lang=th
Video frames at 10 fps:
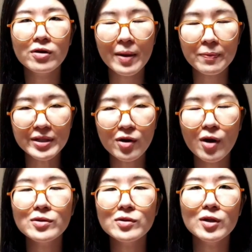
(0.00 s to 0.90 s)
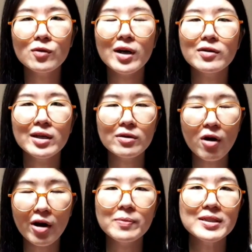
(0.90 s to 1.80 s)
รับผิดชอบชีวิตตัวเราทั้ง
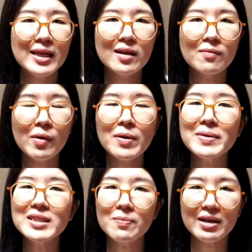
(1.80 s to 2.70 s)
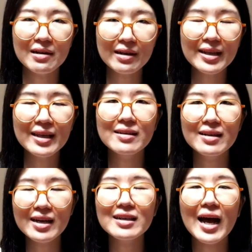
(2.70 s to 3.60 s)
ร้อยเปอร์เซ็นต์ไม่ว่ามันจะเป็นเรื่องดีหรือ
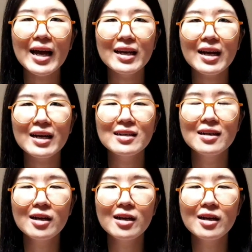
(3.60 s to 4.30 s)
เรื่องร้ายนะคะ